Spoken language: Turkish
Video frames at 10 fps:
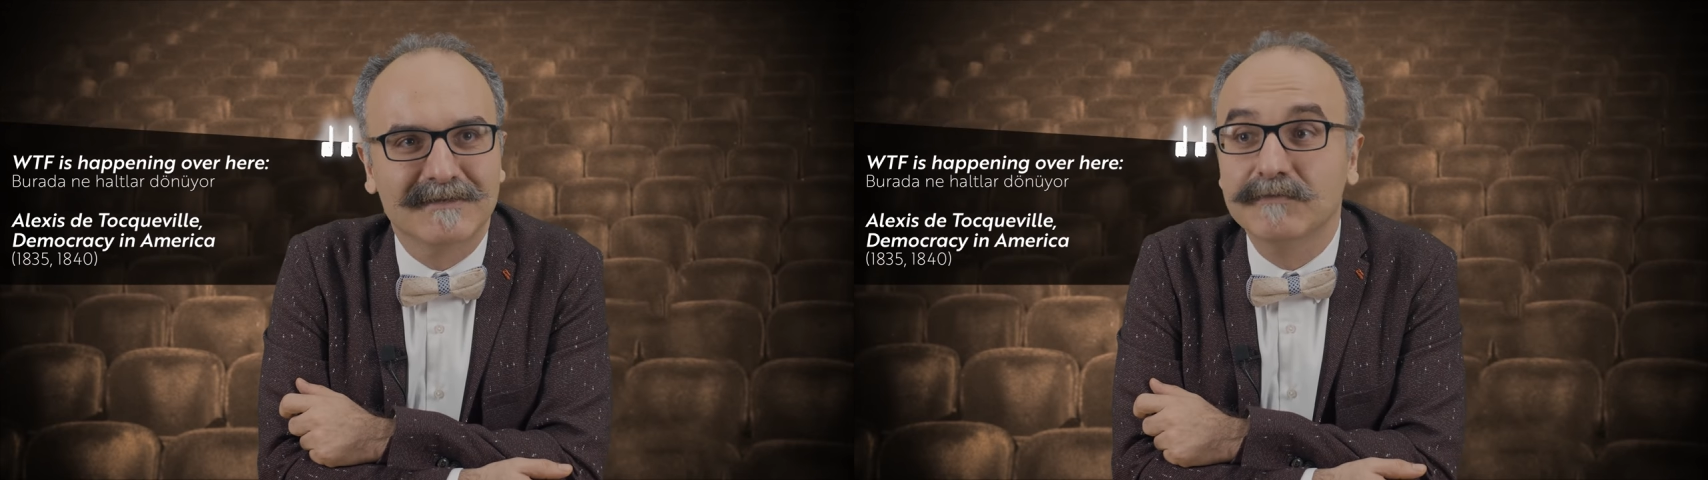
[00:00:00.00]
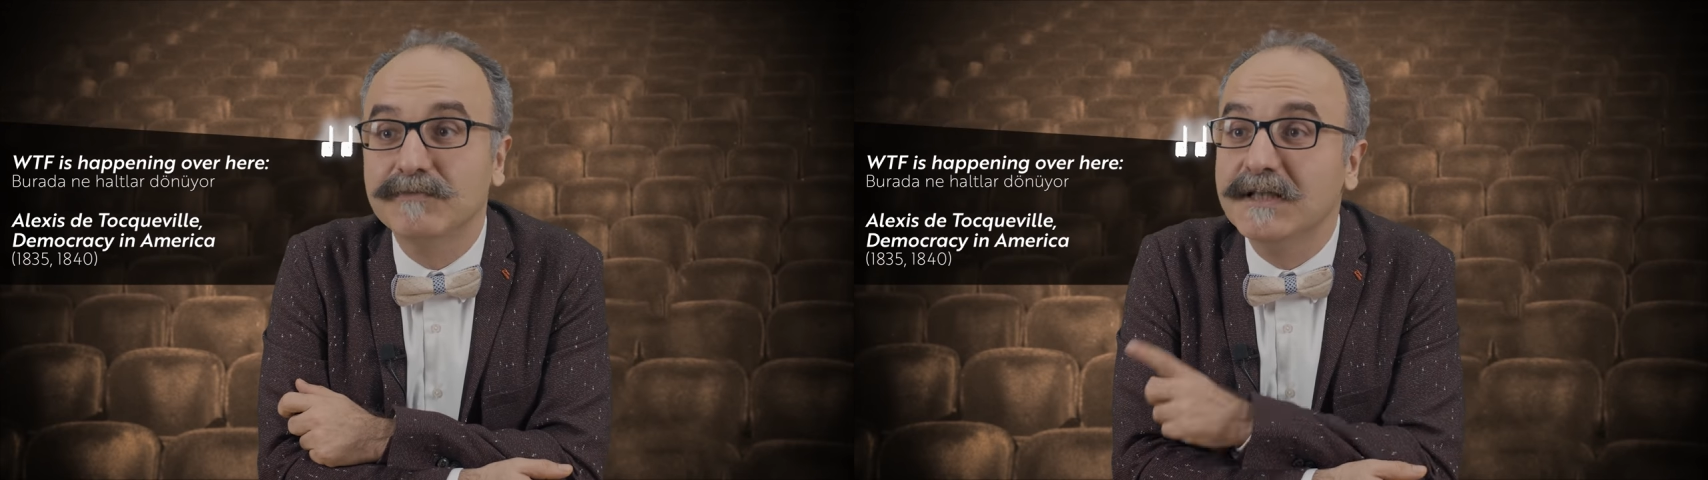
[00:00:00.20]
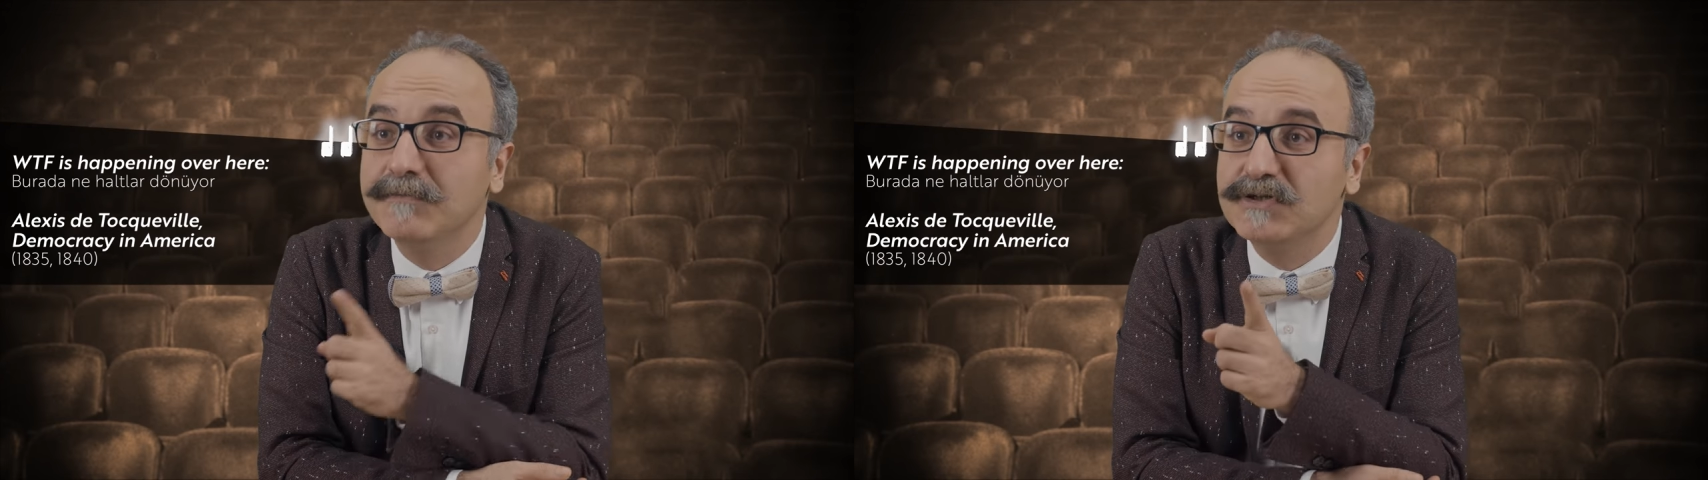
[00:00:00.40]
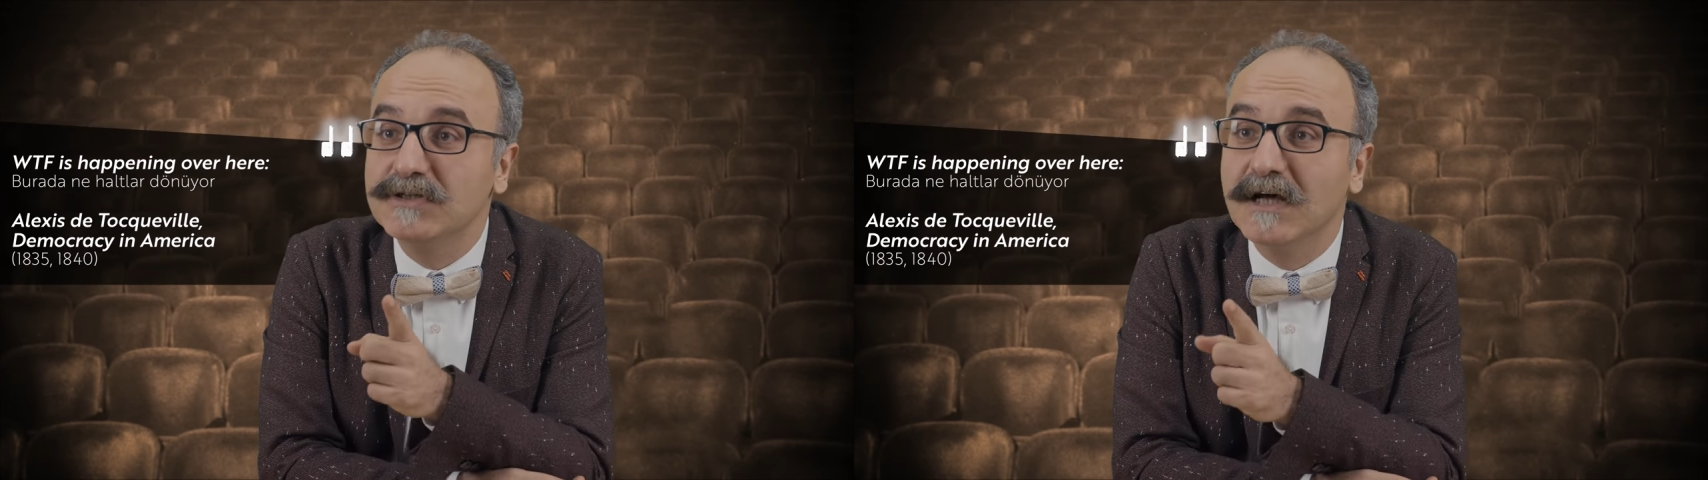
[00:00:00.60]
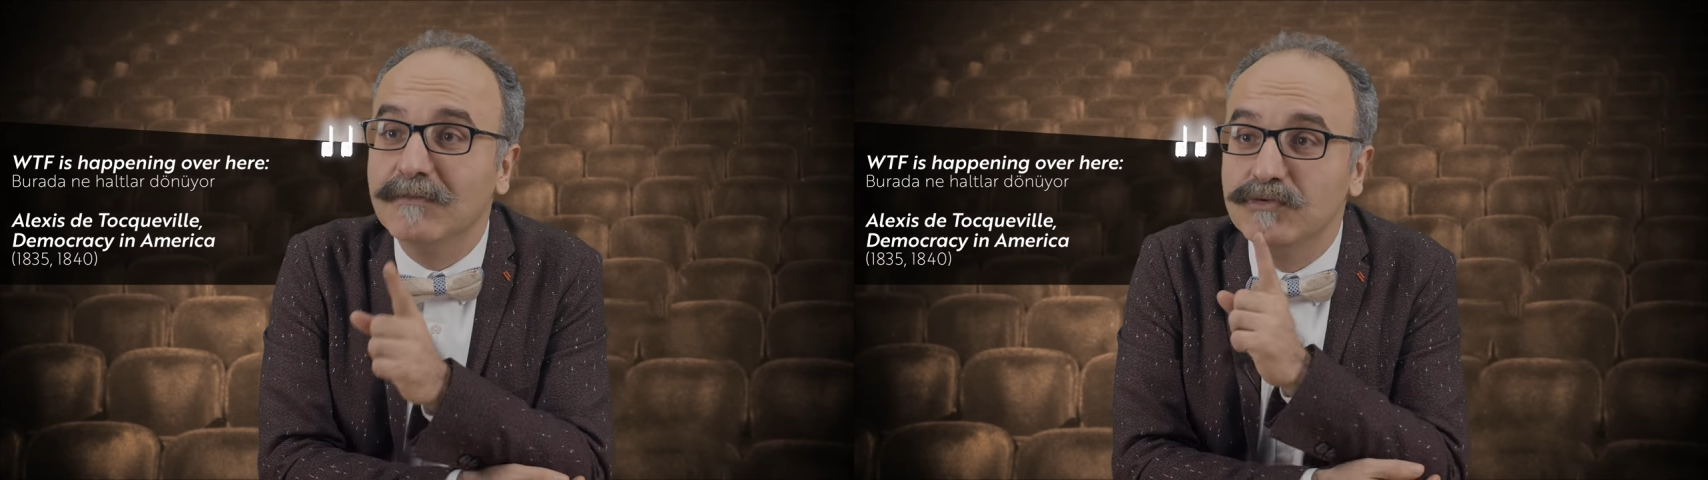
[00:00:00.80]
Bir de bir
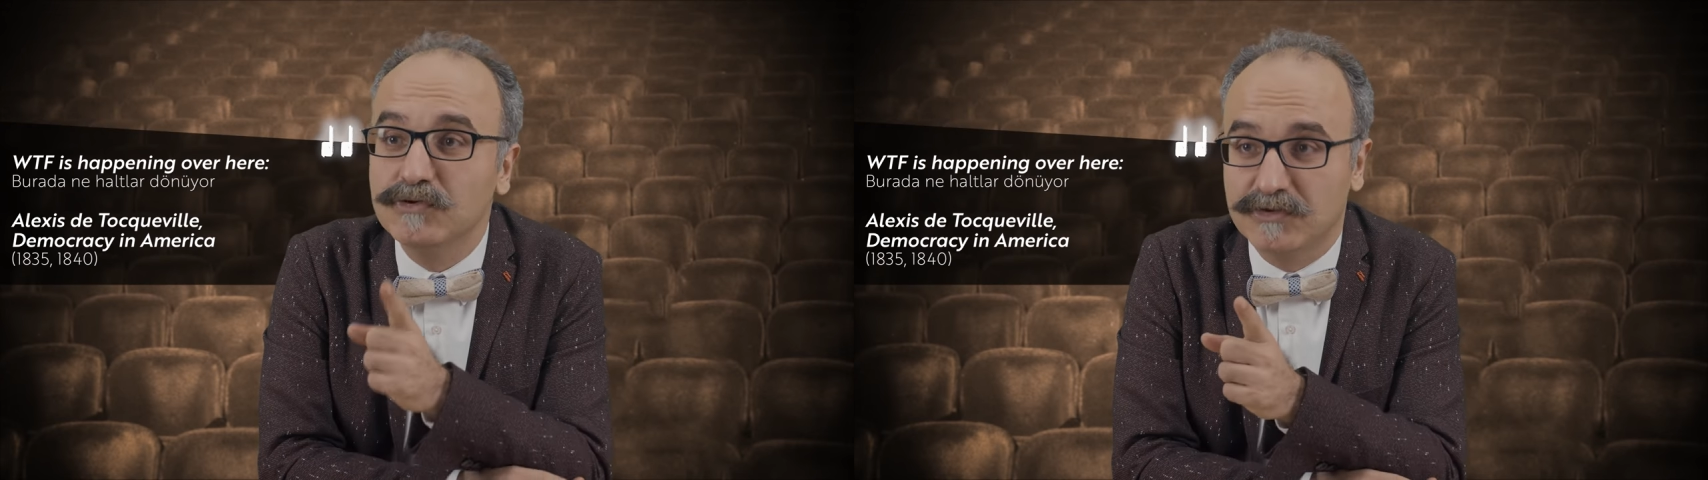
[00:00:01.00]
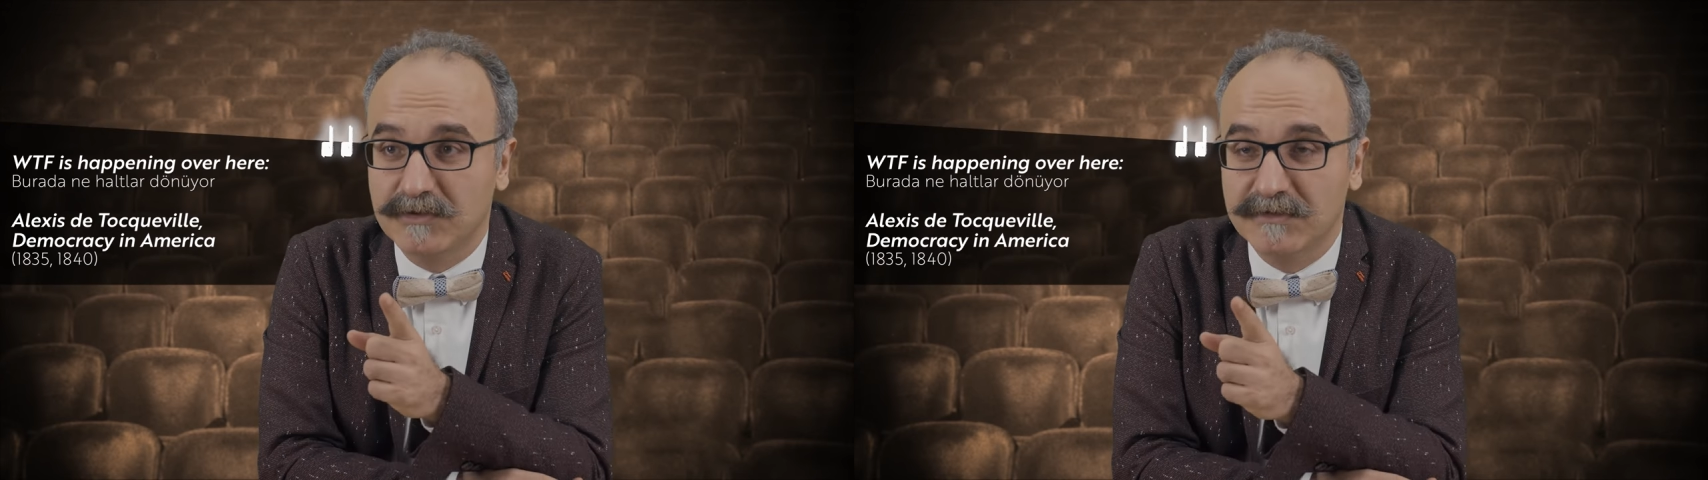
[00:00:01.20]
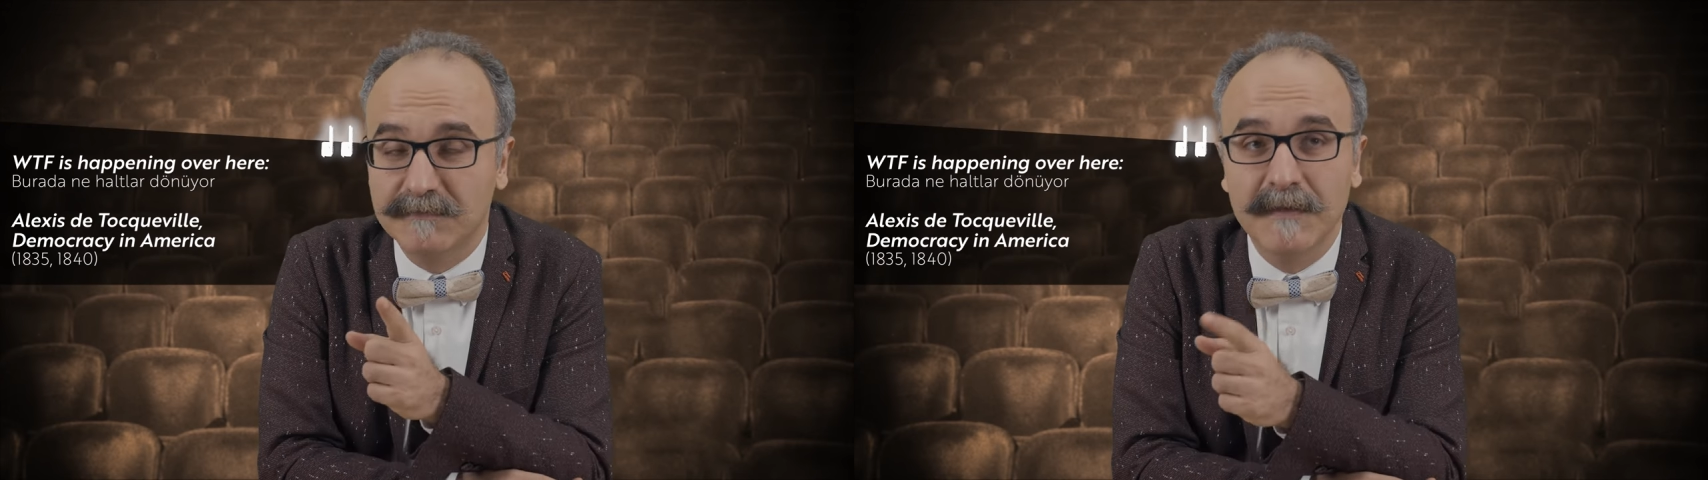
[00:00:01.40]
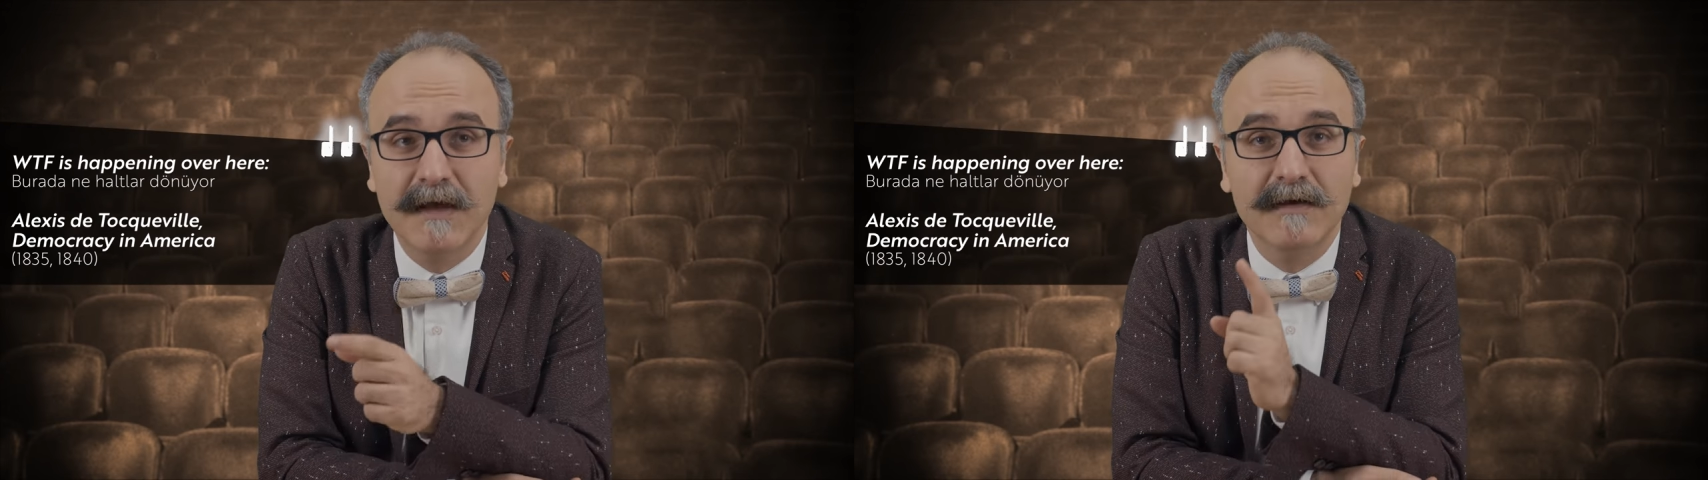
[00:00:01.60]
şey daha bunu hiç çözemedim.